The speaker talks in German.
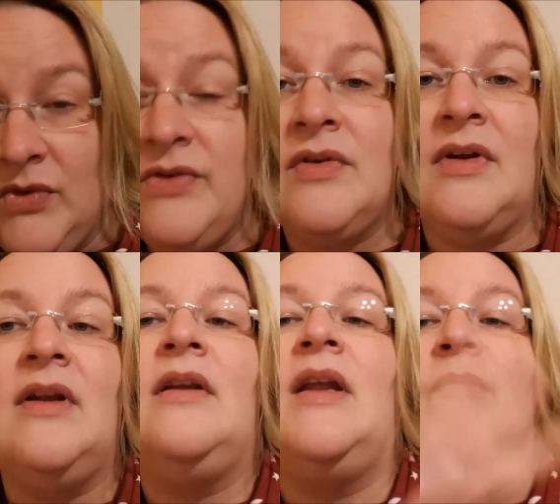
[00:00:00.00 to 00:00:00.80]
muss,
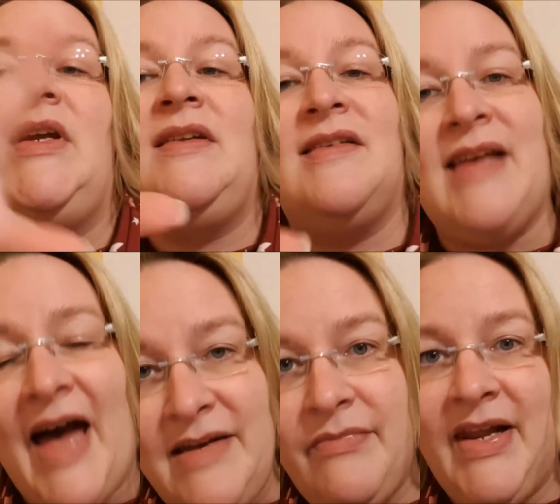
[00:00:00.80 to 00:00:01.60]
sondern damit ich das
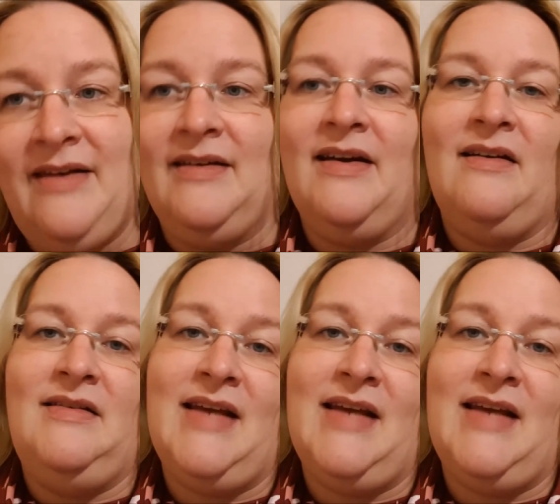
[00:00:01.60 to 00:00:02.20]
einblenden kann.